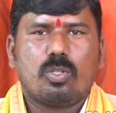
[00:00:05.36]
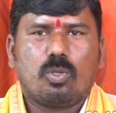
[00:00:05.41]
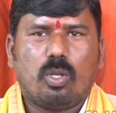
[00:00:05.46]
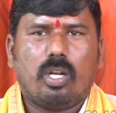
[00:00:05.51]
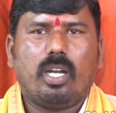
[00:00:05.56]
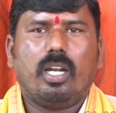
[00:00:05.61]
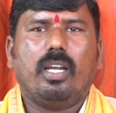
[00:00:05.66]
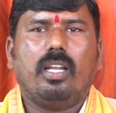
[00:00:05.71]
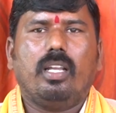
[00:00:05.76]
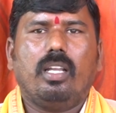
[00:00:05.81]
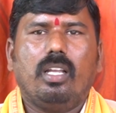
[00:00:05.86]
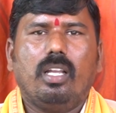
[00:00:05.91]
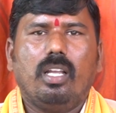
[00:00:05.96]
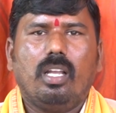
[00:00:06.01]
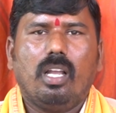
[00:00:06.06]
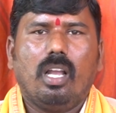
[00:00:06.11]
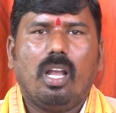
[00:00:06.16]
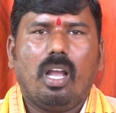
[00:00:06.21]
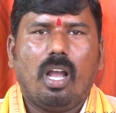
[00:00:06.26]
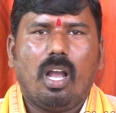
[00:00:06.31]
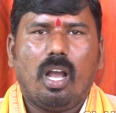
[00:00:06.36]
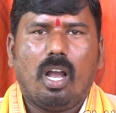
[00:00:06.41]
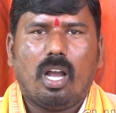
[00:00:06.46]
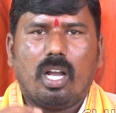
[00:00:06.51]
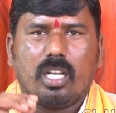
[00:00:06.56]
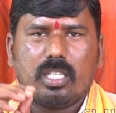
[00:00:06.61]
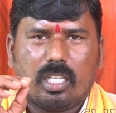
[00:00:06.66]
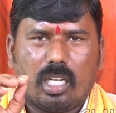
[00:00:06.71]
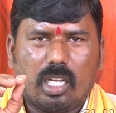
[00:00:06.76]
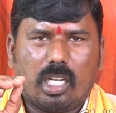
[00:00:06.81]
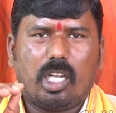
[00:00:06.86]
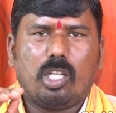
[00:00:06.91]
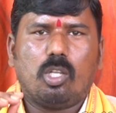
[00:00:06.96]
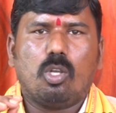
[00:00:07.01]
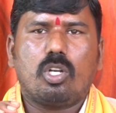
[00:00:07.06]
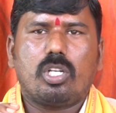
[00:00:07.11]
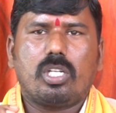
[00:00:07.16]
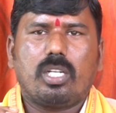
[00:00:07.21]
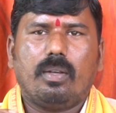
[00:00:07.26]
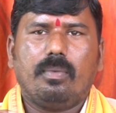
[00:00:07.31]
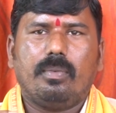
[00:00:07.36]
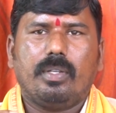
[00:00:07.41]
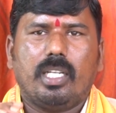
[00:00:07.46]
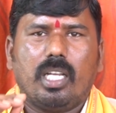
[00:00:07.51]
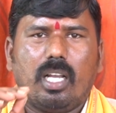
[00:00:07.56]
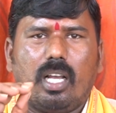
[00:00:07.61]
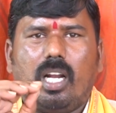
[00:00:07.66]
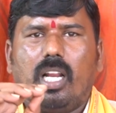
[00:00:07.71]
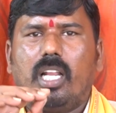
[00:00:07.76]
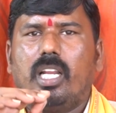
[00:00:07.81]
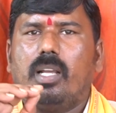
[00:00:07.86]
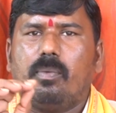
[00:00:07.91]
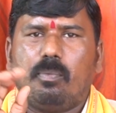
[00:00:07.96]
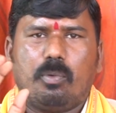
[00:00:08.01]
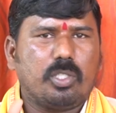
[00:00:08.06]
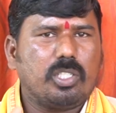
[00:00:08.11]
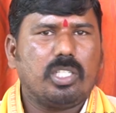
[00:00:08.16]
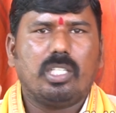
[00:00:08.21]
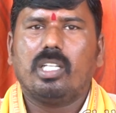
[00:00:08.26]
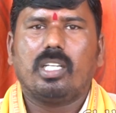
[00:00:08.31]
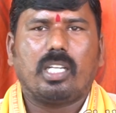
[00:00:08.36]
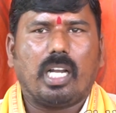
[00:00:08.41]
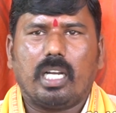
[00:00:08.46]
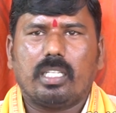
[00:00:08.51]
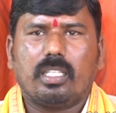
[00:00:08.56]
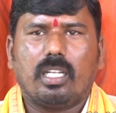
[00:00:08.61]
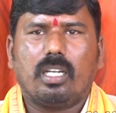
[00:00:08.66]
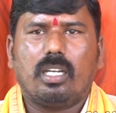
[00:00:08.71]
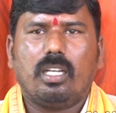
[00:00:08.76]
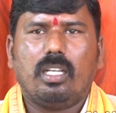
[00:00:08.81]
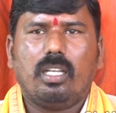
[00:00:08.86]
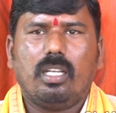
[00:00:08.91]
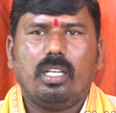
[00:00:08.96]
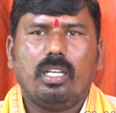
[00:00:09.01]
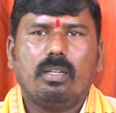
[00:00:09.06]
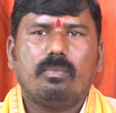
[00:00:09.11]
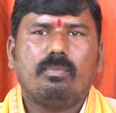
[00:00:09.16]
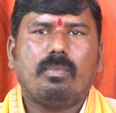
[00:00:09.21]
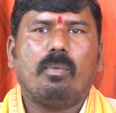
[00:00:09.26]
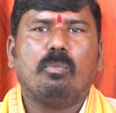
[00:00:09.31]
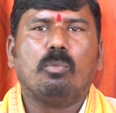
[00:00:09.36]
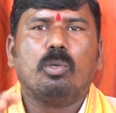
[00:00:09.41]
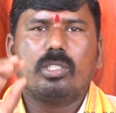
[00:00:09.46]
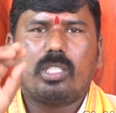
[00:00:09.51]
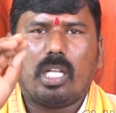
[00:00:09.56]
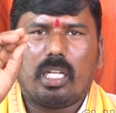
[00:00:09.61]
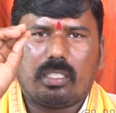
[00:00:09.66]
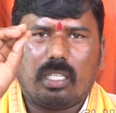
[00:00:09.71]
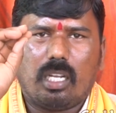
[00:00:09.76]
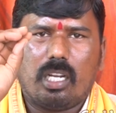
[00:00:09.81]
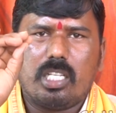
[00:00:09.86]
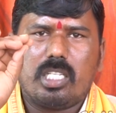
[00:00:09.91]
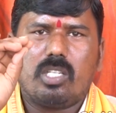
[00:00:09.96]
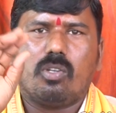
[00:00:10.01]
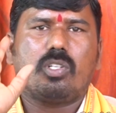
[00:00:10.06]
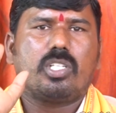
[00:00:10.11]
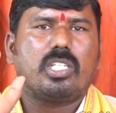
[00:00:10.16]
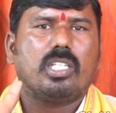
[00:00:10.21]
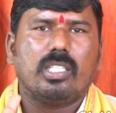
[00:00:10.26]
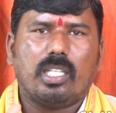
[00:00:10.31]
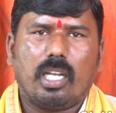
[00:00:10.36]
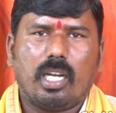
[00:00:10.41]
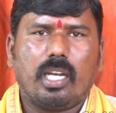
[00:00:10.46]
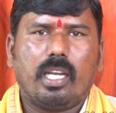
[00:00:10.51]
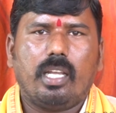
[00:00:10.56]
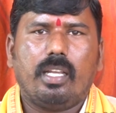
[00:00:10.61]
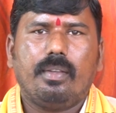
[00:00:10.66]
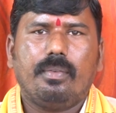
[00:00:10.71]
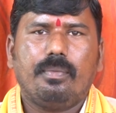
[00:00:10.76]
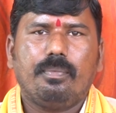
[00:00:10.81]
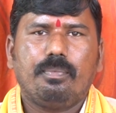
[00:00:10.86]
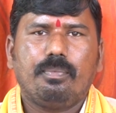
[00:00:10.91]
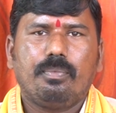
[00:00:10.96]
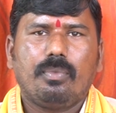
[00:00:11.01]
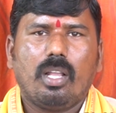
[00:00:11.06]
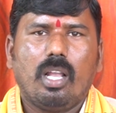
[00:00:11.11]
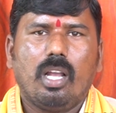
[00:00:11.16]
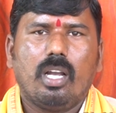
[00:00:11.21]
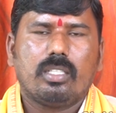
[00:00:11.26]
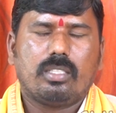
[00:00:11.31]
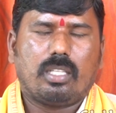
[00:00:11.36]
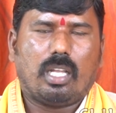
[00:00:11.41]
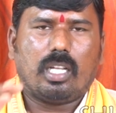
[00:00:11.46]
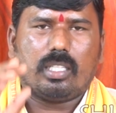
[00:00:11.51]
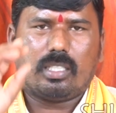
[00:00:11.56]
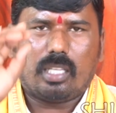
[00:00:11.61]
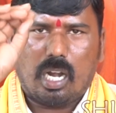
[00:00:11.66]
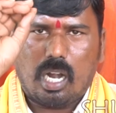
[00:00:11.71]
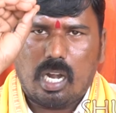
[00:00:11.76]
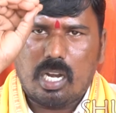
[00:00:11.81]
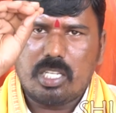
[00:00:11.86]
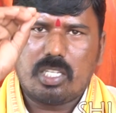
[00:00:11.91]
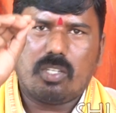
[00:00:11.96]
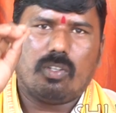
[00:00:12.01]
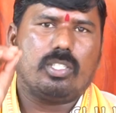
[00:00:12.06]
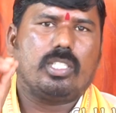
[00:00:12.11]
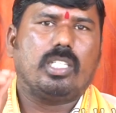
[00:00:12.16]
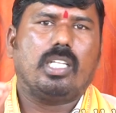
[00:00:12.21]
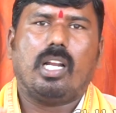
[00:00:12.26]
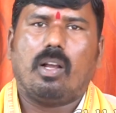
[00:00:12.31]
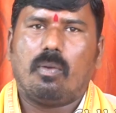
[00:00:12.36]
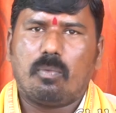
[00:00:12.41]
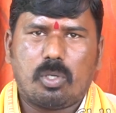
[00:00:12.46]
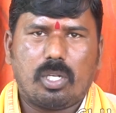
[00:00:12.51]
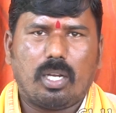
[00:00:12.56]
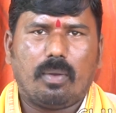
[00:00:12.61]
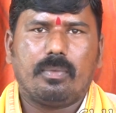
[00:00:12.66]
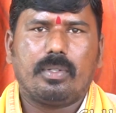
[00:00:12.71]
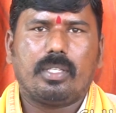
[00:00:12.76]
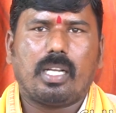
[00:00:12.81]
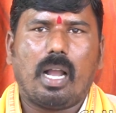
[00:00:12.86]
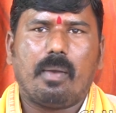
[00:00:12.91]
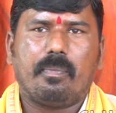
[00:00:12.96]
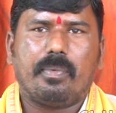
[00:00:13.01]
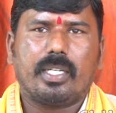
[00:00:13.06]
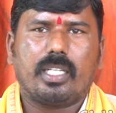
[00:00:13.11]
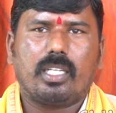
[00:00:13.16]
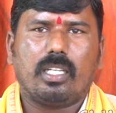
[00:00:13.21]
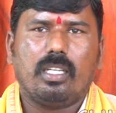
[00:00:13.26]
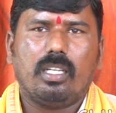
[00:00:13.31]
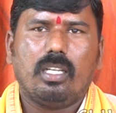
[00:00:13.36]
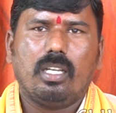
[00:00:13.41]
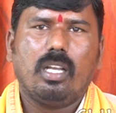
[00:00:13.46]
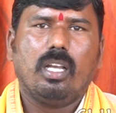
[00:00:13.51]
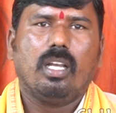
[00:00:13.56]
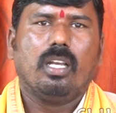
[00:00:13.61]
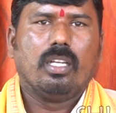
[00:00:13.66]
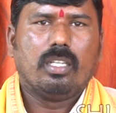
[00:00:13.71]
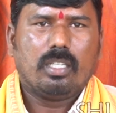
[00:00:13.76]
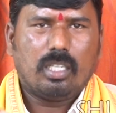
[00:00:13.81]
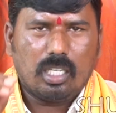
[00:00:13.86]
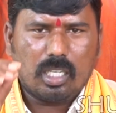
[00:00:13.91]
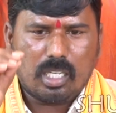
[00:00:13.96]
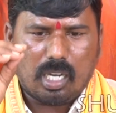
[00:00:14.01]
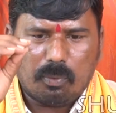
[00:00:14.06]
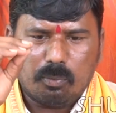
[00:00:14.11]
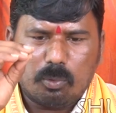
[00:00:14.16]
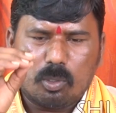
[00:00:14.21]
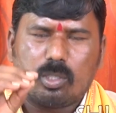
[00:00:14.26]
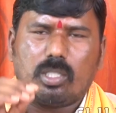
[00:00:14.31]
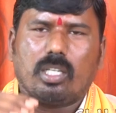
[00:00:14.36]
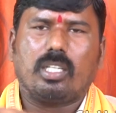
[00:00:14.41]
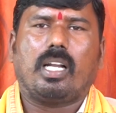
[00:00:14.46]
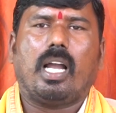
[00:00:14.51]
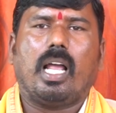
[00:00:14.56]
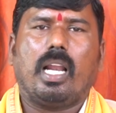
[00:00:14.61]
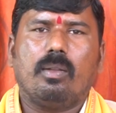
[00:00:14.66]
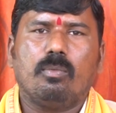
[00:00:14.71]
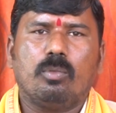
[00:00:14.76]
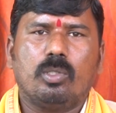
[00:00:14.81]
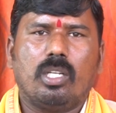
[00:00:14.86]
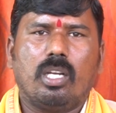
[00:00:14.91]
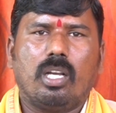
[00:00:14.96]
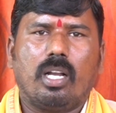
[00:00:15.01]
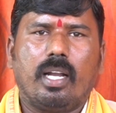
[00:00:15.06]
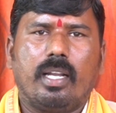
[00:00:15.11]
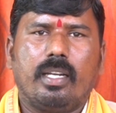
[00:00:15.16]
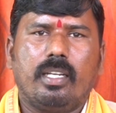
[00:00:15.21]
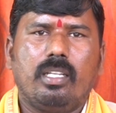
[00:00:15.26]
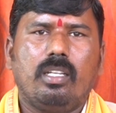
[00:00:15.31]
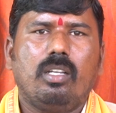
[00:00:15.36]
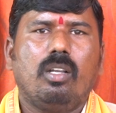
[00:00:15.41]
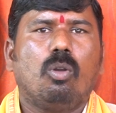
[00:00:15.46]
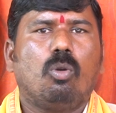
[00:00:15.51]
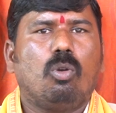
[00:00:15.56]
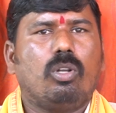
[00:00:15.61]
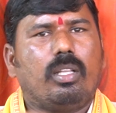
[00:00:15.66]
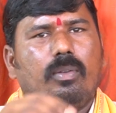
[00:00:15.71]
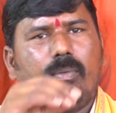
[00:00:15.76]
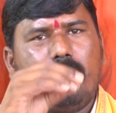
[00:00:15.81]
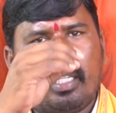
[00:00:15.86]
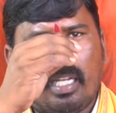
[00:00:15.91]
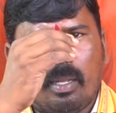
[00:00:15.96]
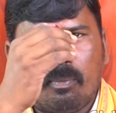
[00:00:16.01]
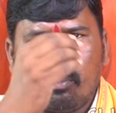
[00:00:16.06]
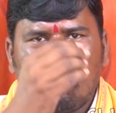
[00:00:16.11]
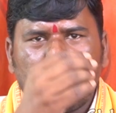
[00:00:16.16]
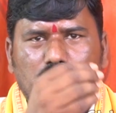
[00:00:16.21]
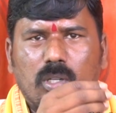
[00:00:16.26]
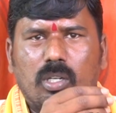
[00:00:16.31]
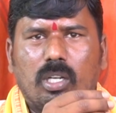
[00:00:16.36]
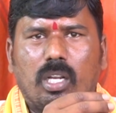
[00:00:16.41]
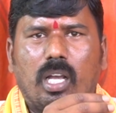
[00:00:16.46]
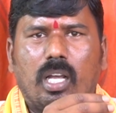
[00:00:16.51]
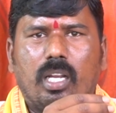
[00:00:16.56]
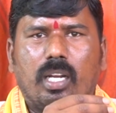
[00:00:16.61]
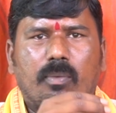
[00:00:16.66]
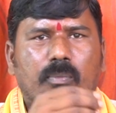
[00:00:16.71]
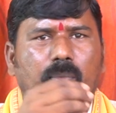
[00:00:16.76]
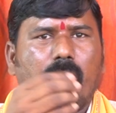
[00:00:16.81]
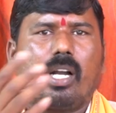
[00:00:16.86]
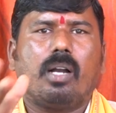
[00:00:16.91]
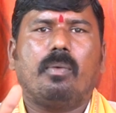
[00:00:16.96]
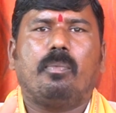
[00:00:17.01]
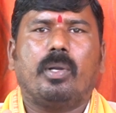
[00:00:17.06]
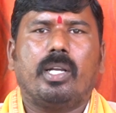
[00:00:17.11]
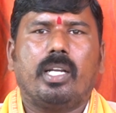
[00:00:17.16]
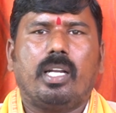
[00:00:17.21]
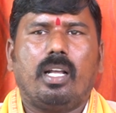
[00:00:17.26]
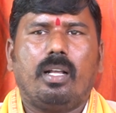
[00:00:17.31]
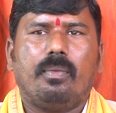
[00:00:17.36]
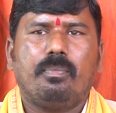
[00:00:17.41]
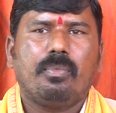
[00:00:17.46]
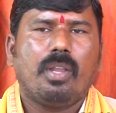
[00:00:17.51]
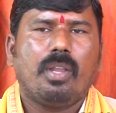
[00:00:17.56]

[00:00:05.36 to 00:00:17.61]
చూడండి చిలుక జోష్యం ఇవాళ రేపు వచ్చింది కాదండి మా మూతాతల నుంచి వచ్చిందండి తరతల నుంచి వచ్చిన అంశం కాబట్టి ఈ కంప్యూటర్ కాలం ఉన్నా కానీ కొంతమంది నమ్ముకున్నా నమ్మకపోయినా